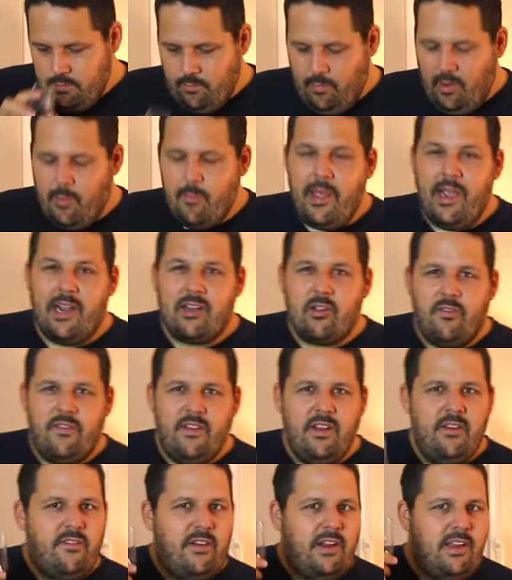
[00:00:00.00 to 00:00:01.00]
Man merkt auf
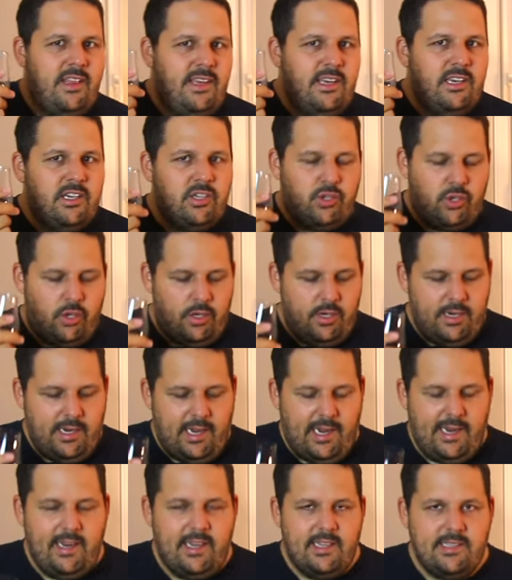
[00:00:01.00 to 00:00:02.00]
jeden Fall hier schon einen
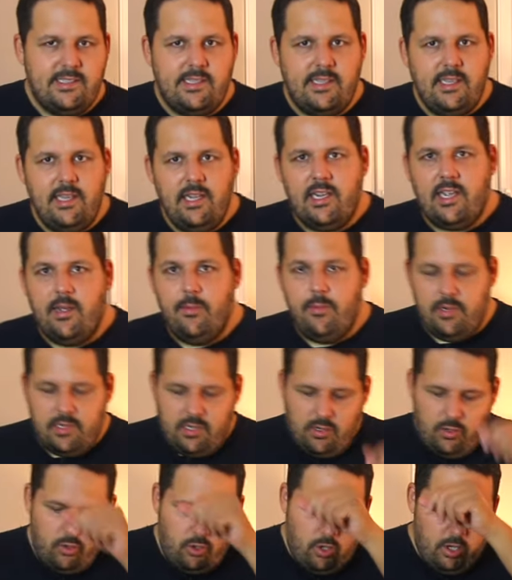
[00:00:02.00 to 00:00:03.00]
anderen Stil,
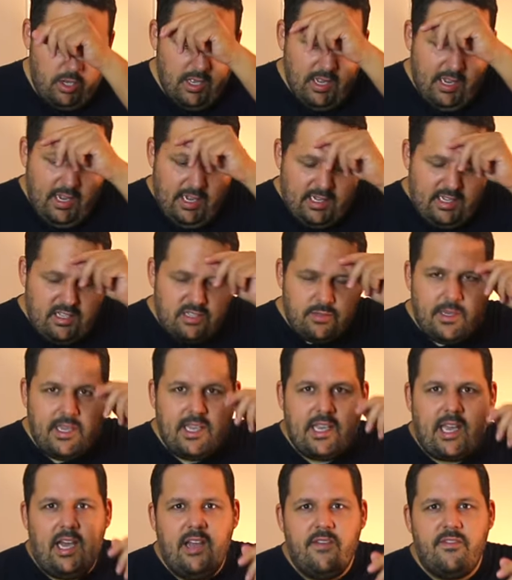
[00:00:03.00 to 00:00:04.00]
Campbelltown Loch. Deswegen
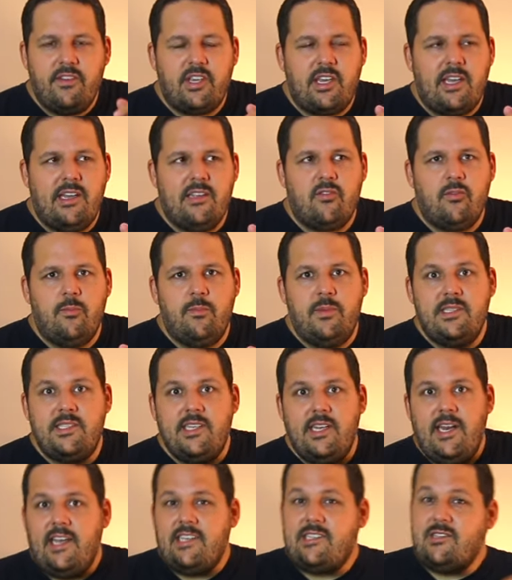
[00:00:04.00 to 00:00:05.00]
greife ich gerade so ein
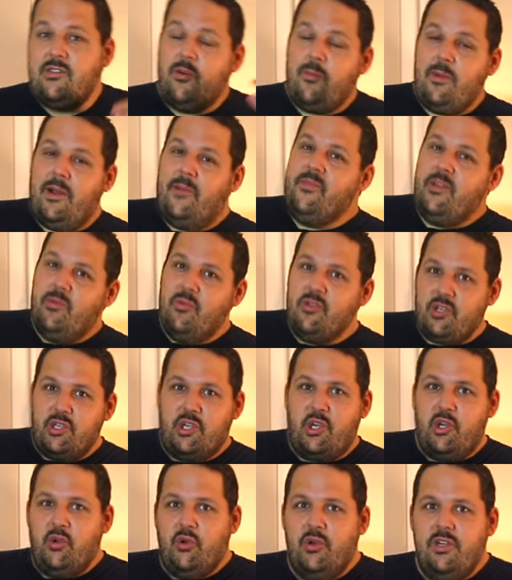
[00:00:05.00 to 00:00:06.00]
bisschen erst nochmal. Ihr müsst
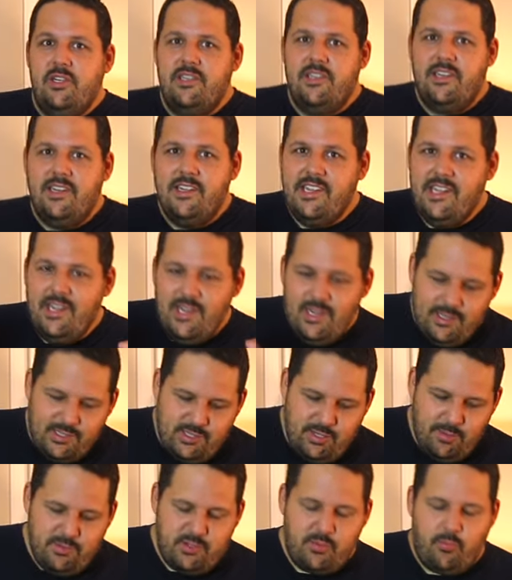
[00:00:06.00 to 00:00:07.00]
euch gedulden
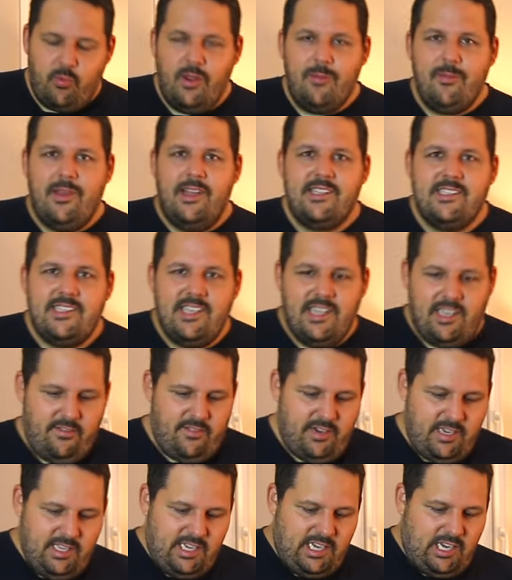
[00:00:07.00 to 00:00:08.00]
zum Springbank 10,
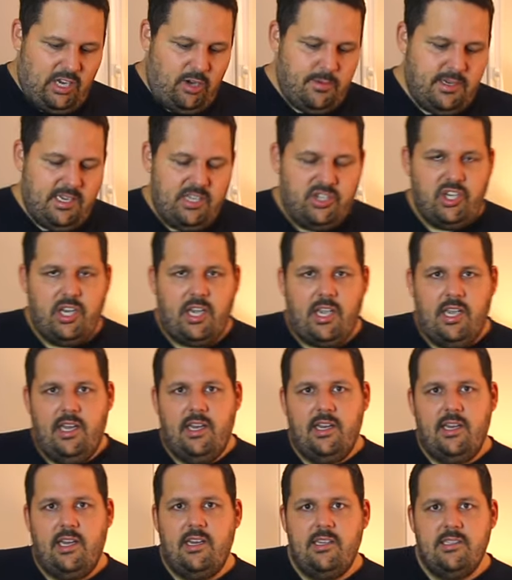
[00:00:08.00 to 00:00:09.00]
weil ich glaube, der
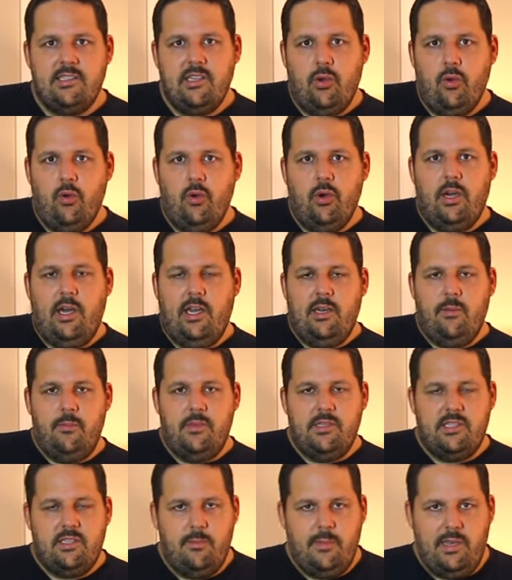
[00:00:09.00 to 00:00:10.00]
Sherry-Anteil ist hier höher, hat ein
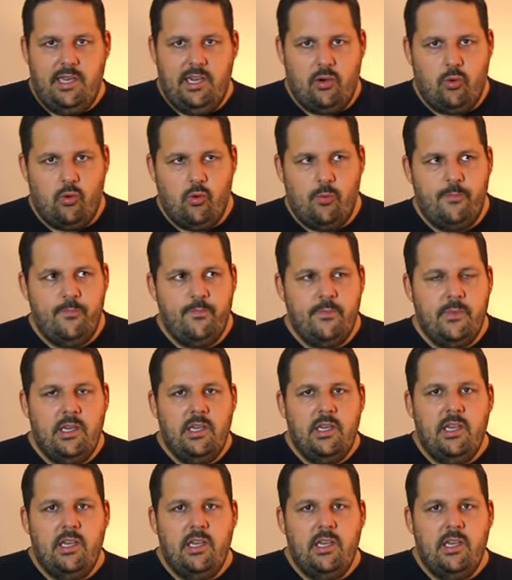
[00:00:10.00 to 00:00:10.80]
bisschen mehr Aromen.